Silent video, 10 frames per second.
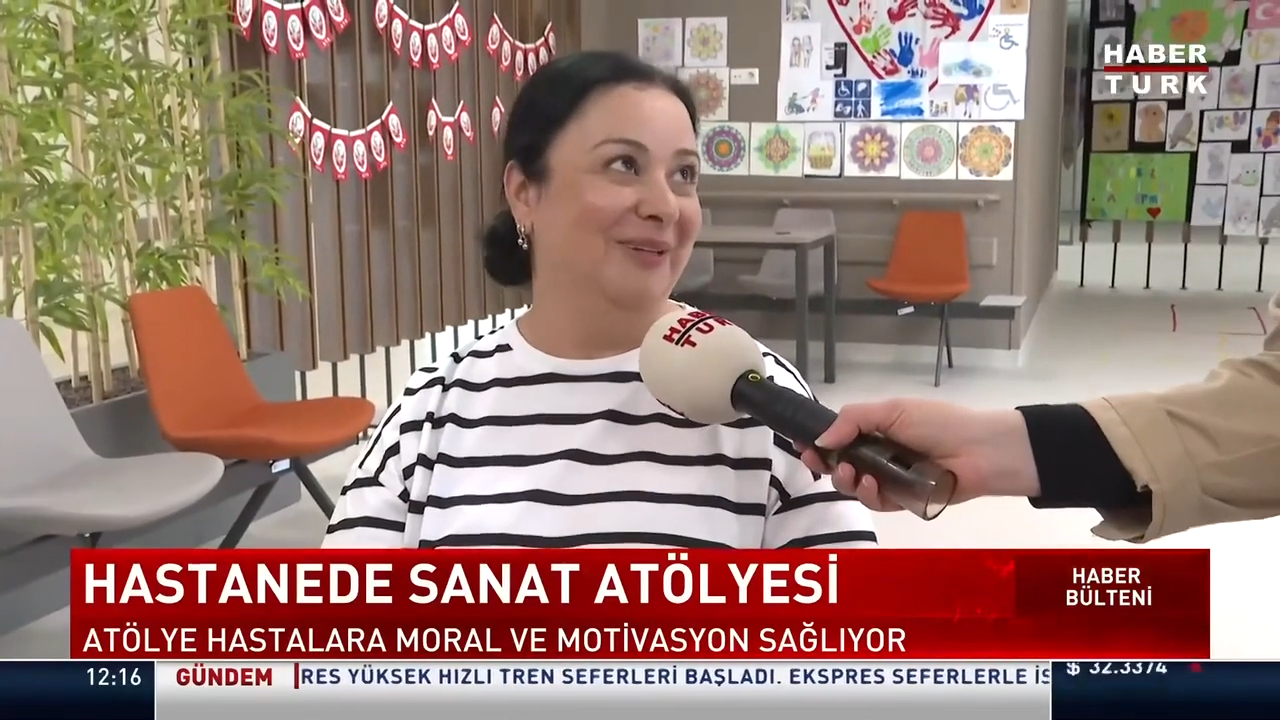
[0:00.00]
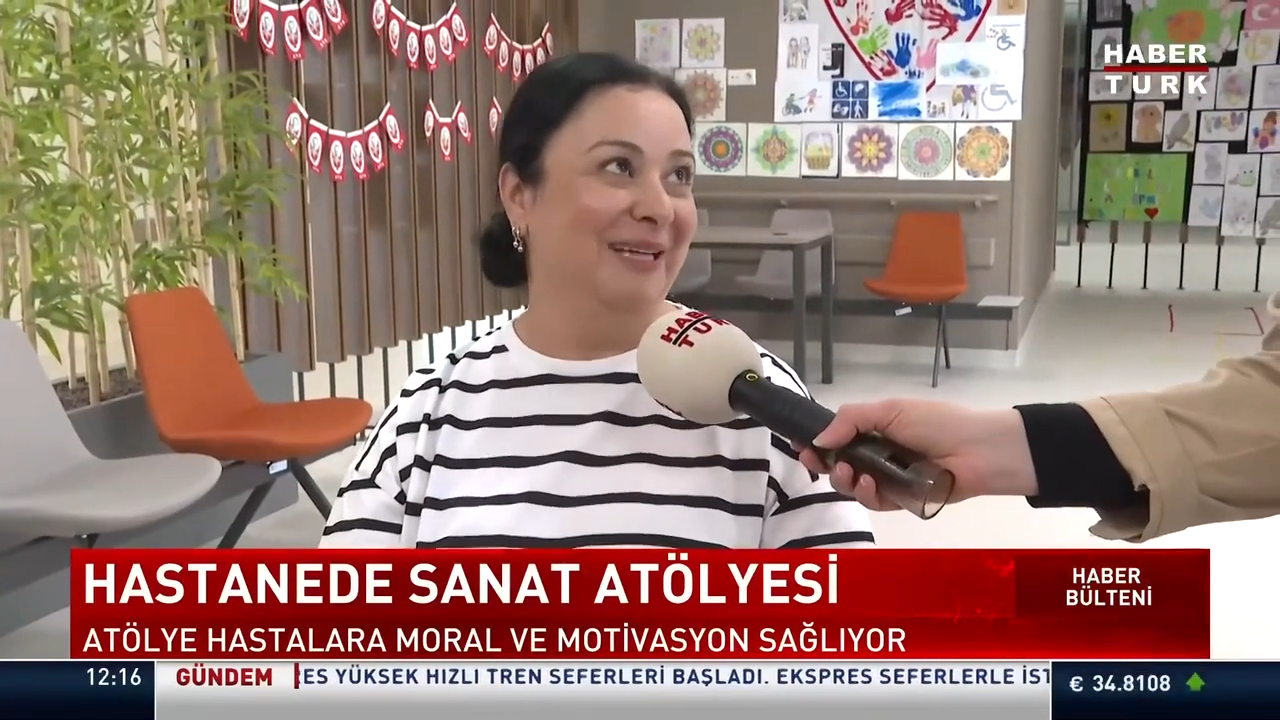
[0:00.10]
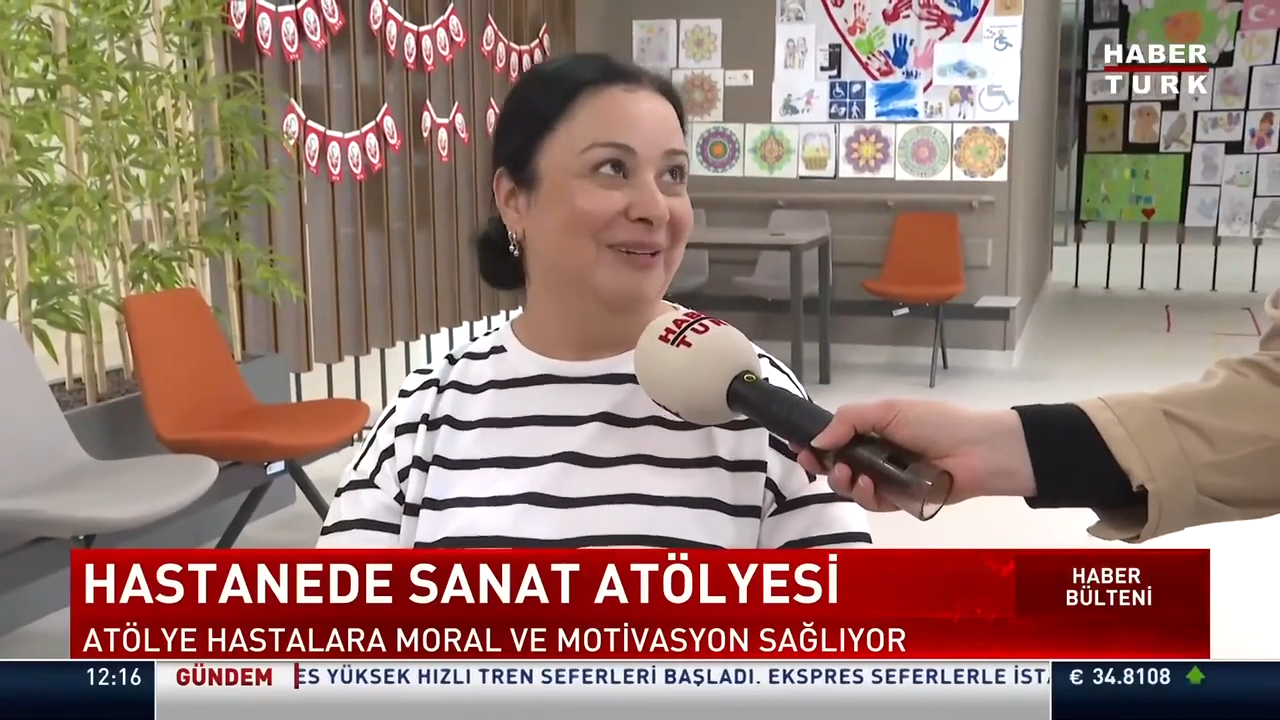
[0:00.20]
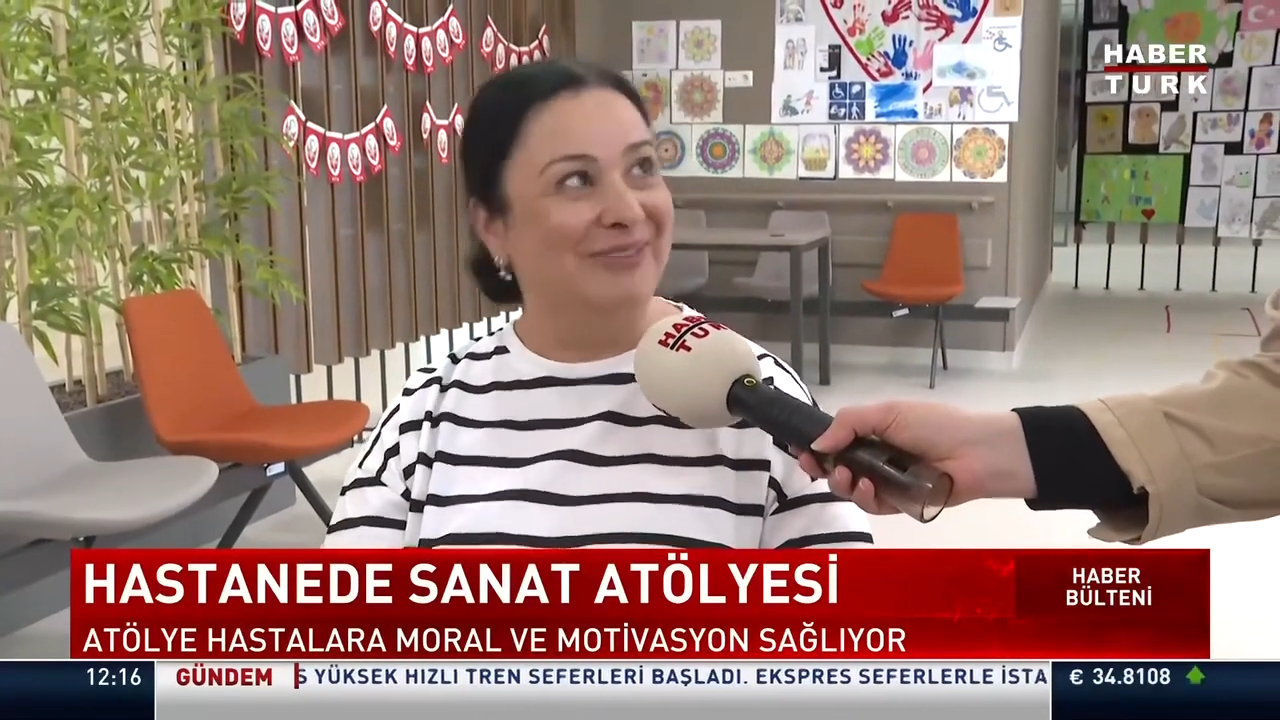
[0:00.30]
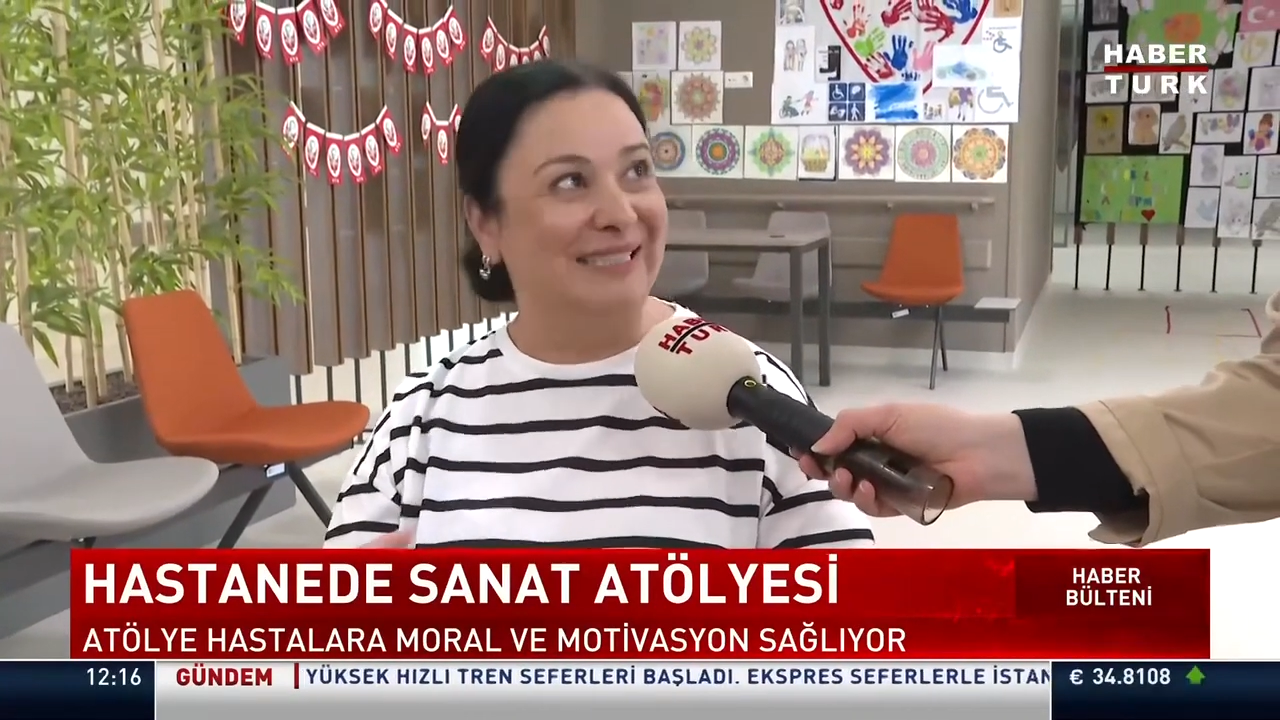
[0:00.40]

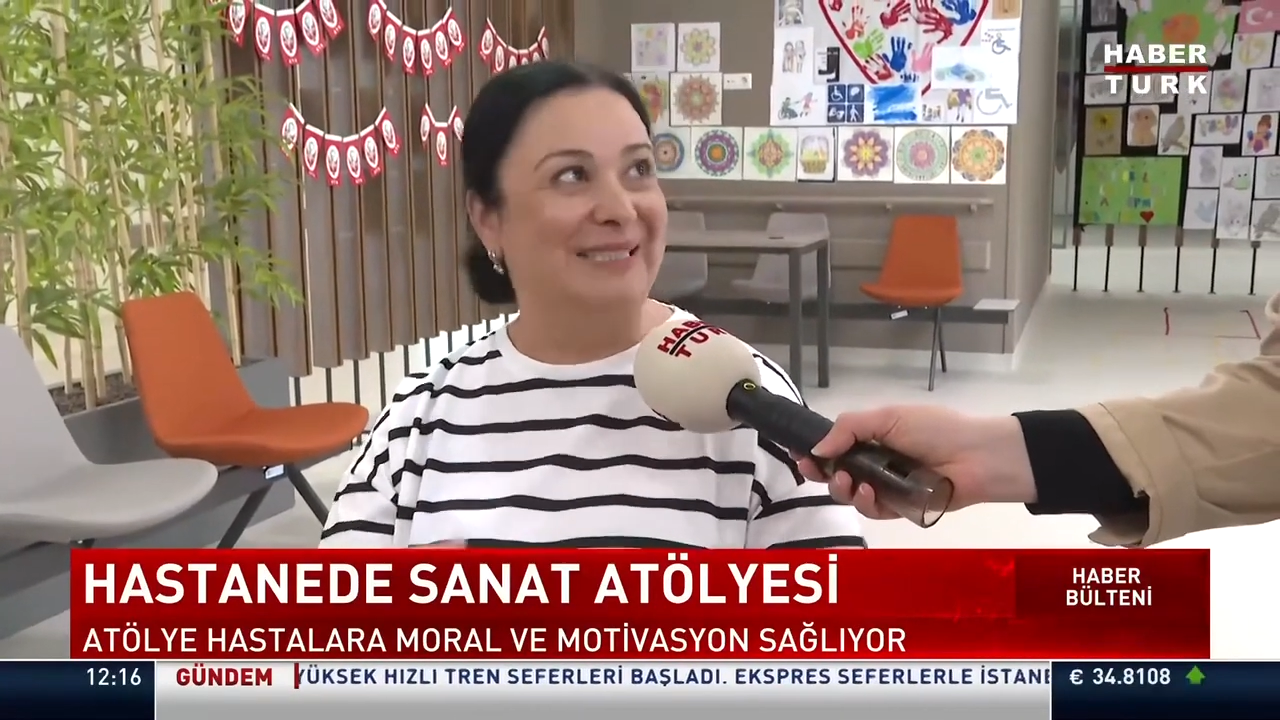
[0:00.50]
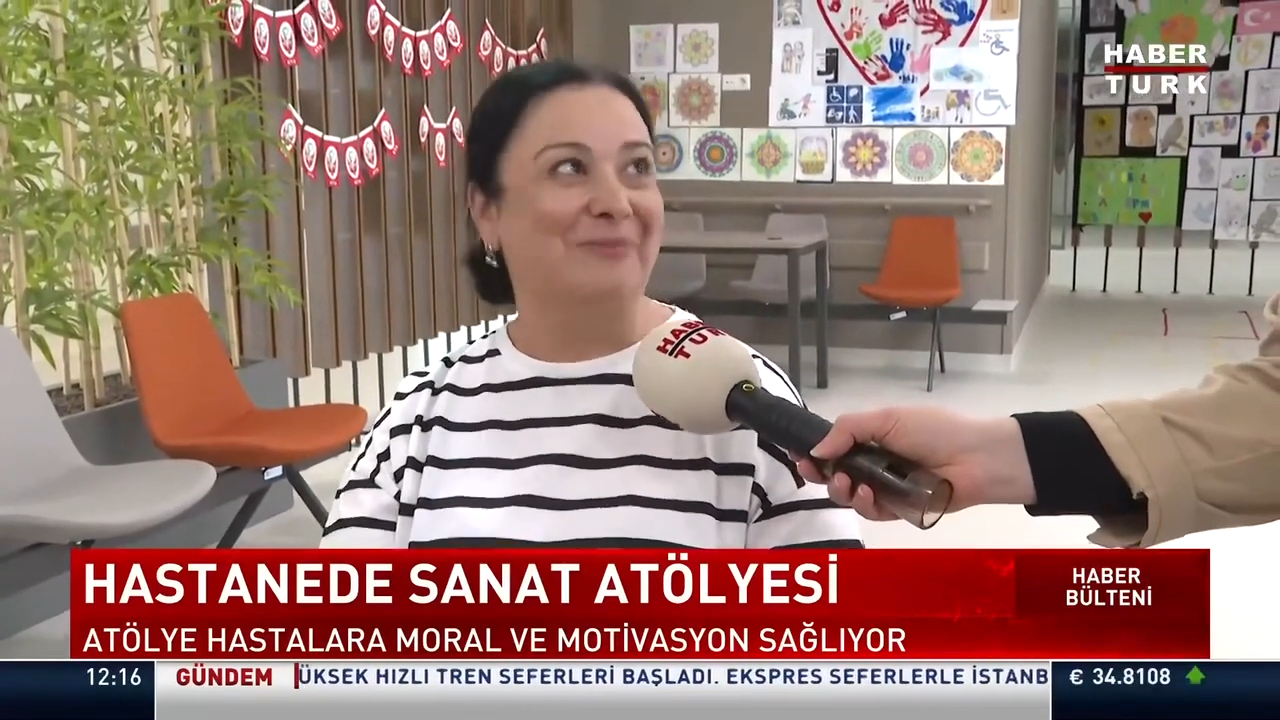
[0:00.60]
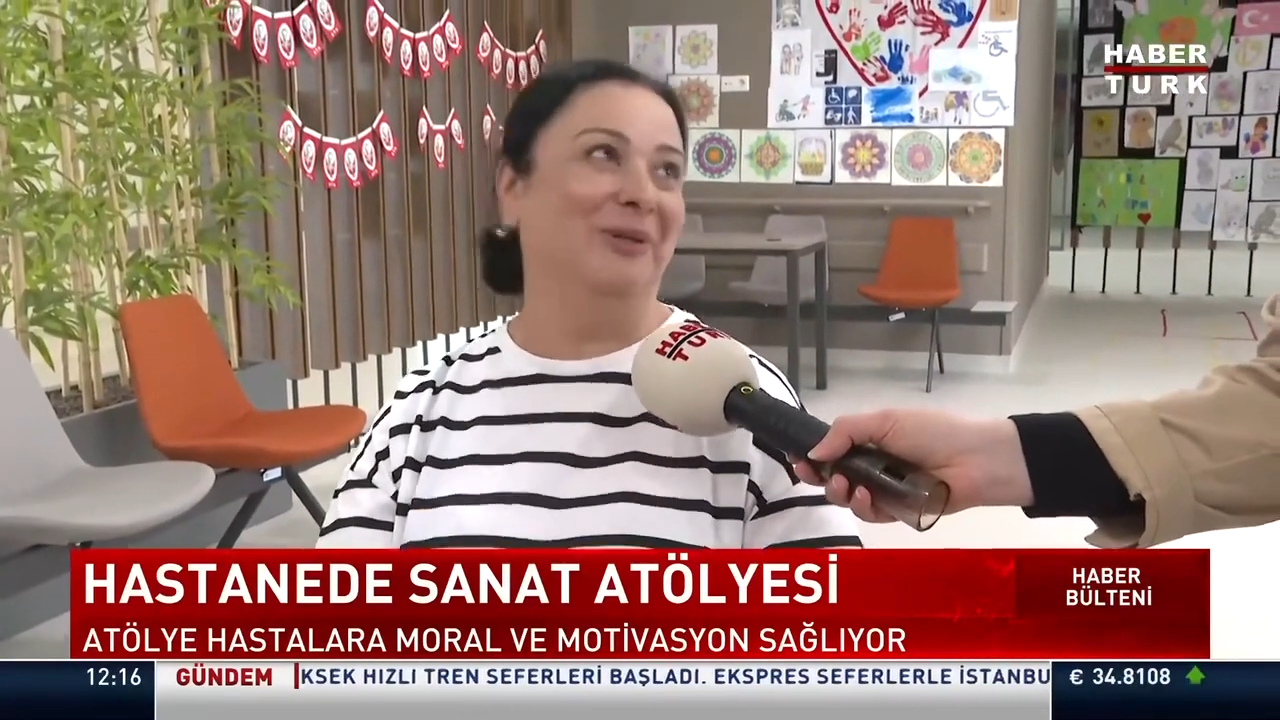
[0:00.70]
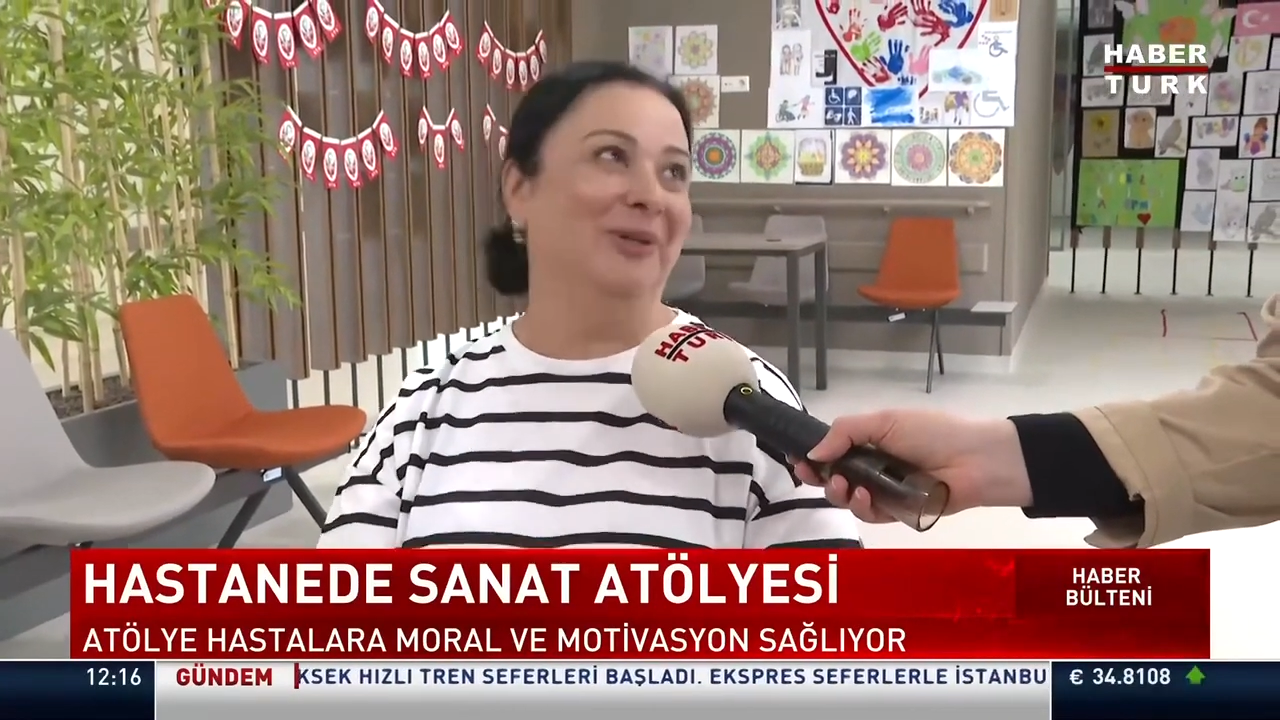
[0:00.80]
Hani fizik gibi